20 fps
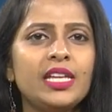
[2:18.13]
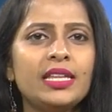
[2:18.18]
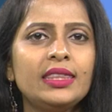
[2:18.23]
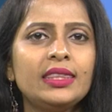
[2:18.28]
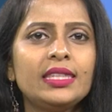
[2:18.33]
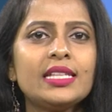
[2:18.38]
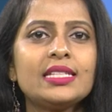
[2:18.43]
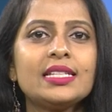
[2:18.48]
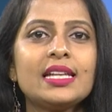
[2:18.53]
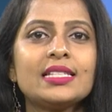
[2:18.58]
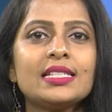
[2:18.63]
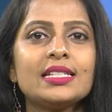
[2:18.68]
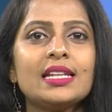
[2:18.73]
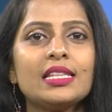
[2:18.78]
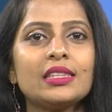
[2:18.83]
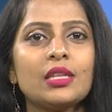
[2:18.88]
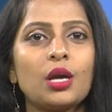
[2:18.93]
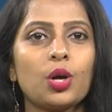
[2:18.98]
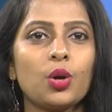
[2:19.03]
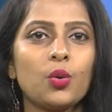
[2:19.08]
ఎంత
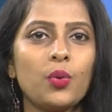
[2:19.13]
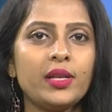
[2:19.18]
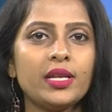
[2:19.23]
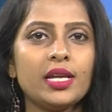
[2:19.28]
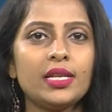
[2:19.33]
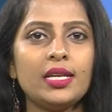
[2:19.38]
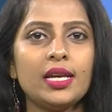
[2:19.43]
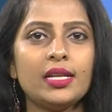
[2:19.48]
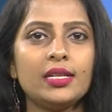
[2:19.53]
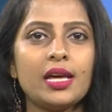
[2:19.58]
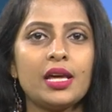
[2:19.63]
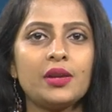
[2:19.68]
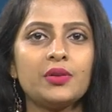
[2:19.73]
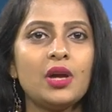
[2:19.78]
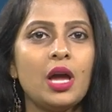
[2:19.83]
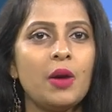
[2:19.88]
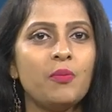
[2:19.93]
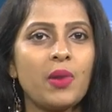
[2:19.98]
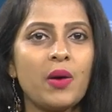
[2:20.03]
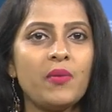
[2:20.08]
చేసినా తక్కువేనని అన్నారు
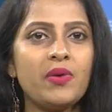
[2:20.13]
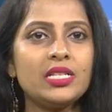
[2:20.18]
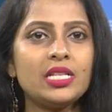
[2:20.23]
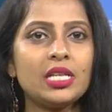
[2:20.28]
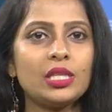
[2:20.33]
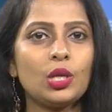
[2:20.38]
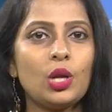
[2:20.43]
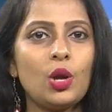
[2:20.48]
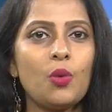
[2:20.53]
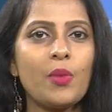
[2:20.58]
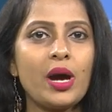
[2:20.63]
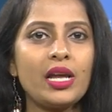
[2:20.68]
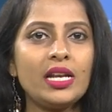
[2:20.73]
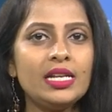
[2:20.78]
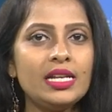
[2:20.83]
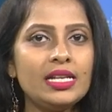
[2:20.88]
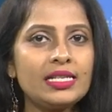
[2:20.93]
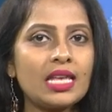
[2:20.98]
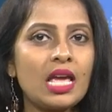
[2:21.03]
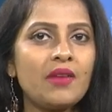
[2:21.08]
భవిష్యత్తులో
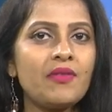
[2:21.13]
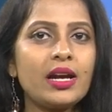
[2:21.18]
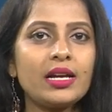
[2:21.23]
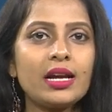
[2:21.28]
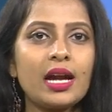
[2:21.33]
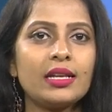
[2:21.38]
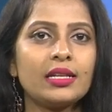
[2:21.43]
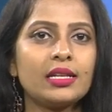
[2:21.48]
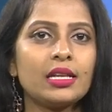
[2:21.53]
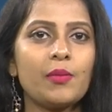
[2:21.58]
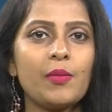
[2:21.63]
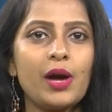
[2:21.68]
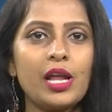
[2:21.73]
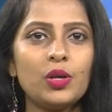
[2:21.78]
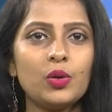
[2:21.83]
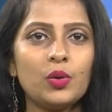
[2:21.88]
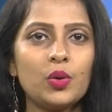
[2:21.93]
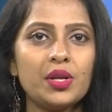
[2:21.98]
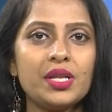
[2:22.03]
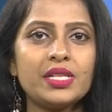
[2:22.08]
మరిన్ని సేవా
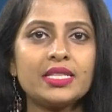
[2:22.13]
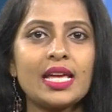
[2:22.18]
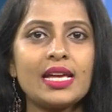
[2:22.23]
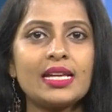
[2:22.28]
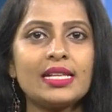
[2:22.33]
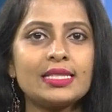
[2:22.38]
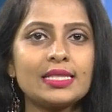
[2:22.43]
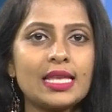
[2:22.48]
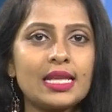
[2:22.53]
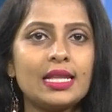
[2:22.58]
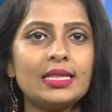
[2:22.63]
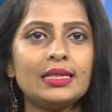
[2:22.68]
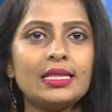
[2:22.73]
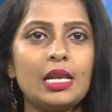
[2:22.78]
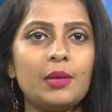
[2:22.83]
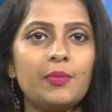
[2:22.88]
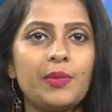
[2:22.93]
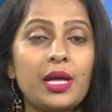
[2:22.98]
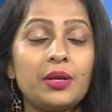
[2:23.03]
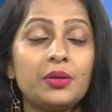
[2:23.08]
కార్యక్రమాలను కొనసాగిస్తానని
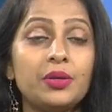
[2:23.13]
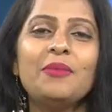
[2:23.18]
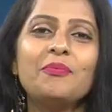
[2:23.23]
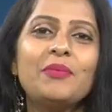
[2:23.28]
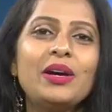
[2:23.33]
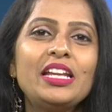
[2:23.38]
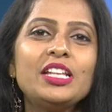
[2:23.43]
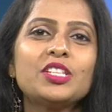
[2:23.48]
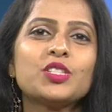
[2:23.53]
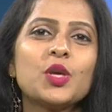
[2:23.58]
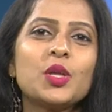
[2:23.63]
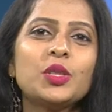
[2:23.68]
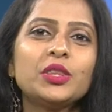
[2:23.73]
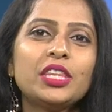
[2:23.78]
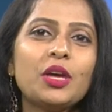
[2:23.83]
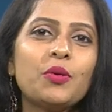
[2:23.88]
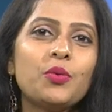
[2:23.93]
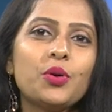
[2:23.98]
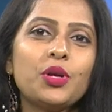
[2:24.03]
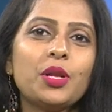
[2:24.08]
తెలిపారు మరి
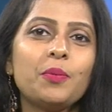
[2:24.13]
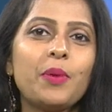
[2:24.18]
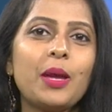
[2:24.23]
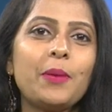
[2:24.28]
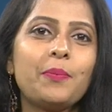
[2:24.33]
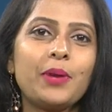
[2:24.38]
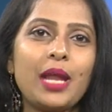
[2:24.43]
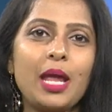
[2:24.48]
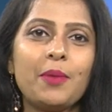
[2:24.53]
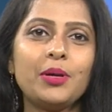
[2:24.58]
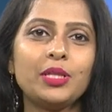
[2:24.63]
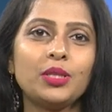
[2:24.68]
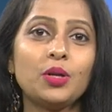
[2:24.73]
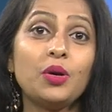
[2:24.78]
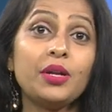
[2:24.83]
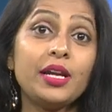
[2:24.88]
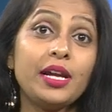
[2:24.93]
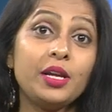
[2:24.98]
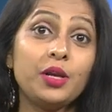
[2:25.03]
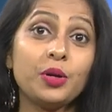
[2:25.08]
సొంత ఊరిపై
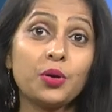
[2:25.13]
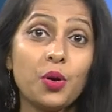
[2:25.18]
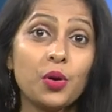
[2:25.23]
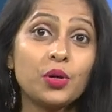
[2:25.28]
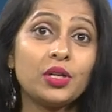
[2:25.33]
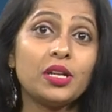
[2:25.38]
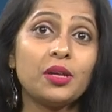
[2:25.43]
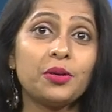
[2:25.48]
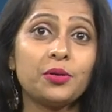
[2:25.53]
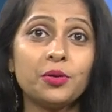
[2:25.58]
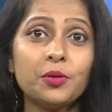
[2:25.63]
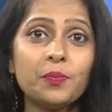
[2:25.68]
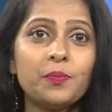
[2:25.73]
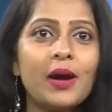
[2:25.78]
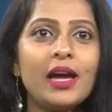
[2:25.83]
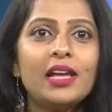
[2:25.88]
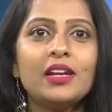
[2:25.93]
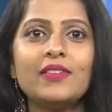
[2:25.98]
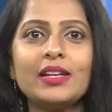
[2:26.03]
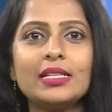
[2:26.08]
ప్రేమతో రెండు కోట్ల
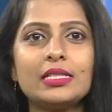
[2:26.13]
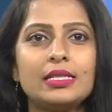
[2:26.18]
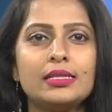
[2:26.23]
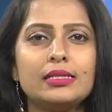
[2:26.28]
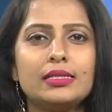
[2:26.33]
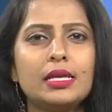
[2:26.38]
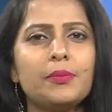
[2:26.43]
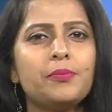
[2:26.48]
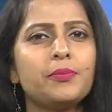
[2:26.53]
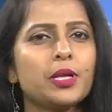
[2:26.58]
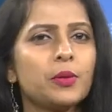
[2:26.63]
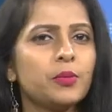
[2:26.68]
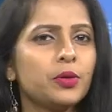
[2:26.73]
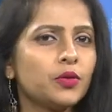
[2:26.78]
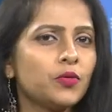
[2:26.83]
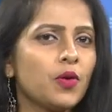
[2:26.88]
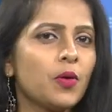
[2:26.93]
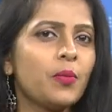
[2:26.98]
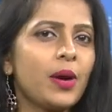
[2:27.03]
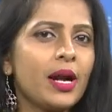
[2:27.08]
రూపాయలు వెచ్చించి
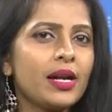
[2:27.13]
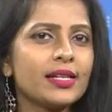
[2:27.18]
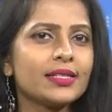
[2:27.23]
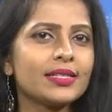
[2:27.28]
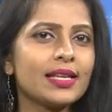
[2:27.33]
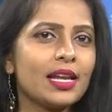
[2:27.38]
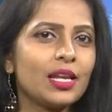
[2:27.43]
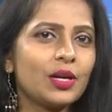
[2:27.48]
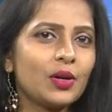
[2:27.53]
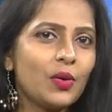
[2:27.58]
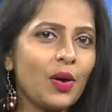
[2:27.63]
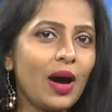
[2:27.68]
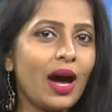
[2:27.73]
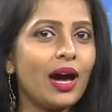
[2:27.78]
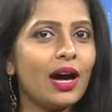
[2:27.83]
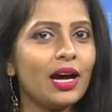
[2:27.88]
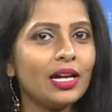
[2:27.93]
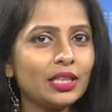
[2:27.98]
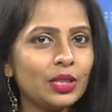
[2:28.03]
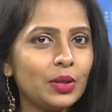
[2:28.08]
ప్రభుత్వ పాఠశాలకు
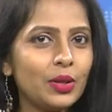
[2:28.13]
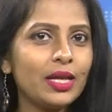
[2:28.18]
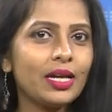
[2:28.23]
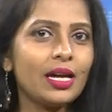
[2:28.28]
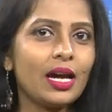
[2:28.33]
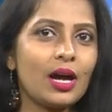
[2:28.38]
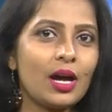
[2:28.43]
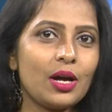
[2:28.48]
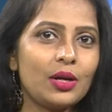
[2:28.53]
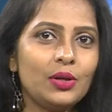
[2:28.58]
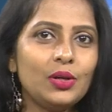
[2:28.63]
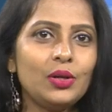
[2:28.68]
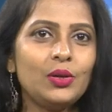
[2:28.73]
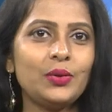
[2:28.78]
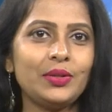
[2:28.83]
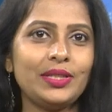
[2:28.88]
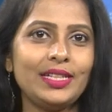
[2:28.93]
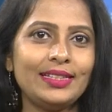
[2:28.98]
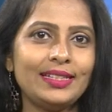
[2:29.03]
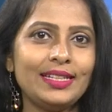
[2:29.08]
ఆధునిక
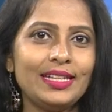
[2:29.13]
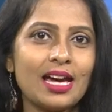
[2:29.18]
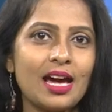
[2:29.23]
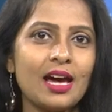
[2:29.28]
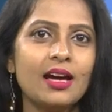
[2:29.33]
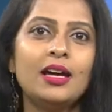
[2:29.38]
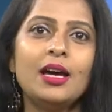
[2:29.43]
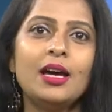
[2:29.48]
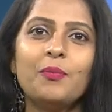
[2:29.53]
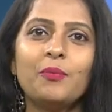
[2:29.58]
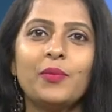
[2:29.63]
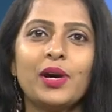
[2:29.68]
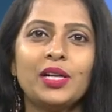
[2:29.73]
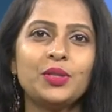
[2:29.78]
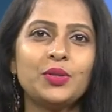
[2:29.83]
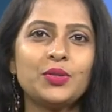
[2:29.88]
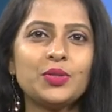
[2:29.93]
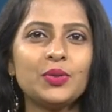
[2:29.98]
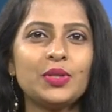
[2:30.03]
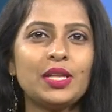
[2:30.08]
హంగులు దిద్దిన
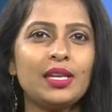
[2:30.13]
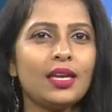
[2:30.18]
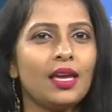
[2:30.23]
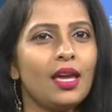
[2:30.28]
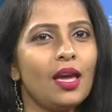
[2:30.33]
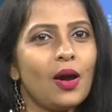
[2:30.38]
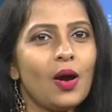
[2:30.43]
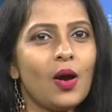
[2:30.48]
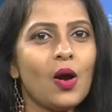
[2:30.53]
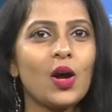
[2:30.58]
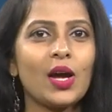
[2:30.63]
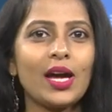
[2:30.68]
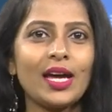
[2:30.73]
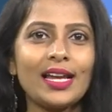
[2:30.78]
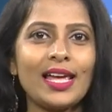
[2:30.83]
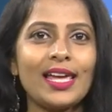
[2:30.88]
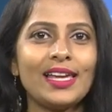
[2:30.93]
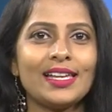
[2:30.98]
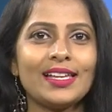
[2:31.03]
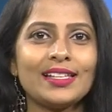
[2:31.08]
మధుసూదన్కి ఒక్క
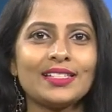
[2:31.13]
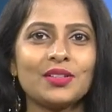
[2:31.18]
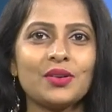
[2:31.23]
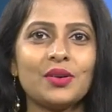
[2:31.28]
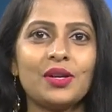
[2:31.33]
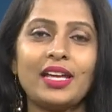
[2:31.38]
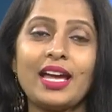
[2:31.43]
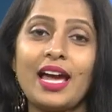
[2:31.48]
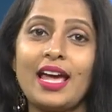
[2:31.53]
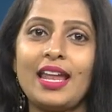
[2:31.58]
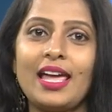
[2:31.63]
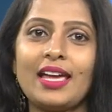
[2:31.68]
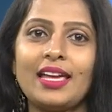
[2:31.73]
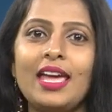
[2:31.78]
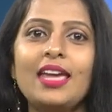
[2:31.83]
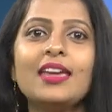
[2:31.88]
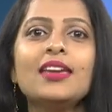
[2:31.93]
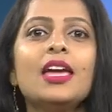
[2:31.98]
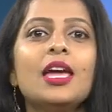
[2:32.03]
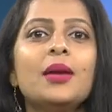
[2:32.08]
లైక్ వేసుకోండి
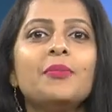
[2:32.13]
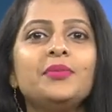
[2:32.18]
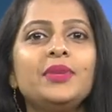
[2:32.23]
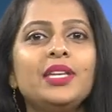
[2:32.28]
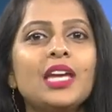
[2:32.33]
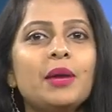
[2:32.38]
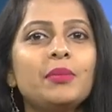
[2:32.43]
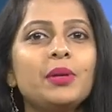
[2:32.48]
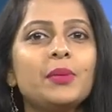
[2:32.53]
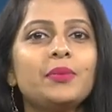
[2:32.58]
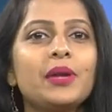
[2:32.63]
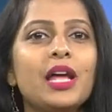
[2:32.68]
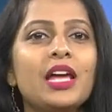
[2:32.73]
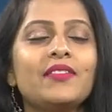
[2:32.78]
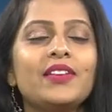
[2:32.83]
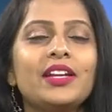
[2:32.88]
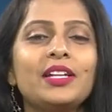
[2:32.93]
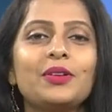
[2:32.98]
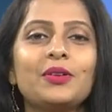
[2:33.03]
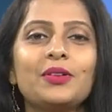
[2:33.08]
అలాగే మీ
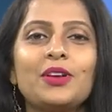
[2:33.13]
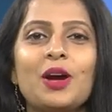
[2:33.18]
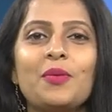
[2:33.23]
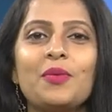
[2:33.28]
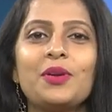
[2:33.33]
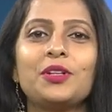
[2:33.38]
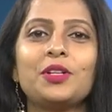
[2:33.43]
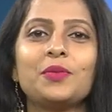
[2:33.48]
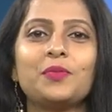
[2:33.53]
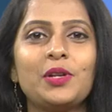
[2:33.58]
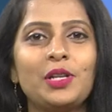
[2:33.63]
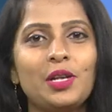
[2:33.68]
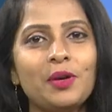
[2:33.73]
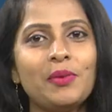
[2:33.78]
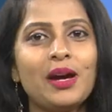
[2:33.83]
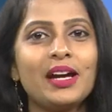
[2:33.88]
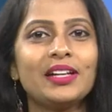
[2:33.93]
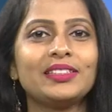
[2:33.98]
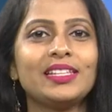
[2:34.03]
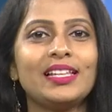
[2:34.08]
అభిప్రాయం ఏంటో కామెంట్
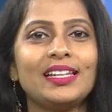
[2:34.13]
రూపంలో మాకు